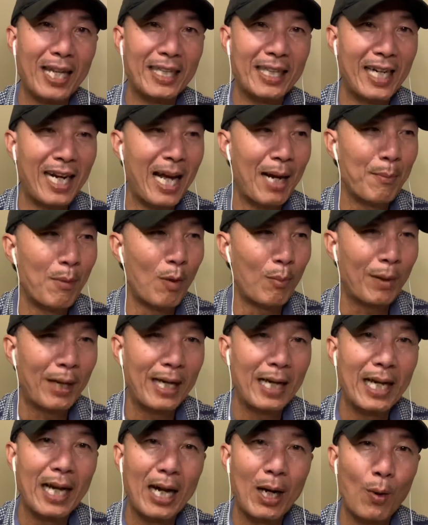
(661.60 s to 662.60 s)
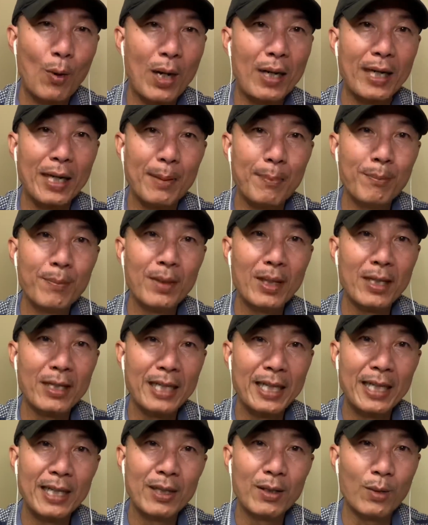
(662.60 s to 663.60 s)
chỉ là một cái à, quan điểm à,
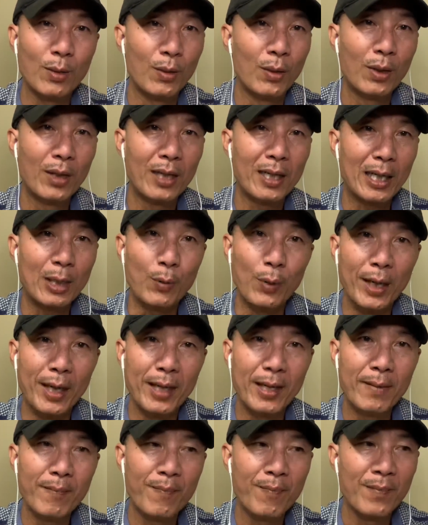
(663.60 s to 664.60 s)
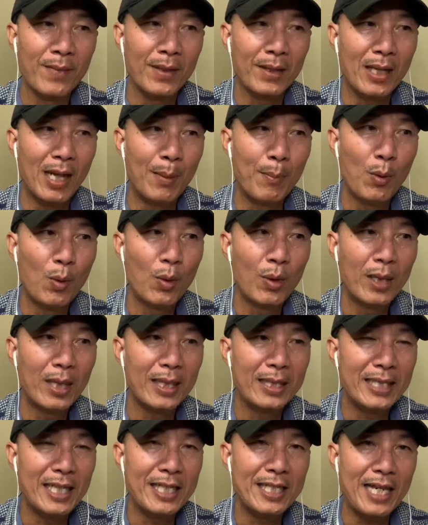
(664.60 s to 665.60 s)
riêng của Khánh Nguyễn để muốn
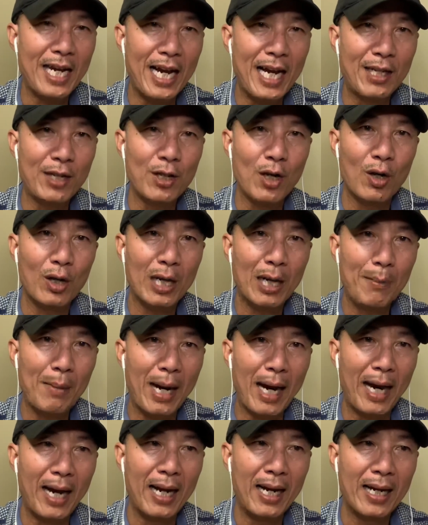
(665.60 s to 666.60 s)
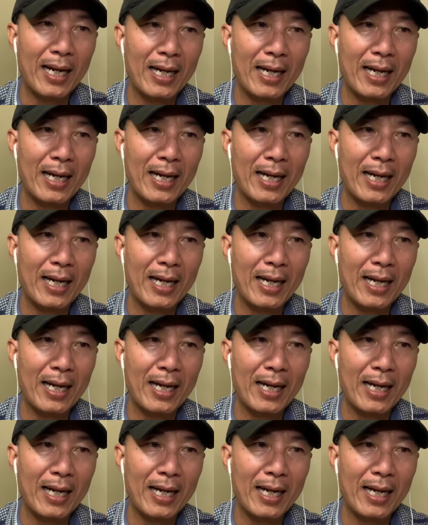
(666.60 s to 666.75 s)
à, chia sẻ cho các bạn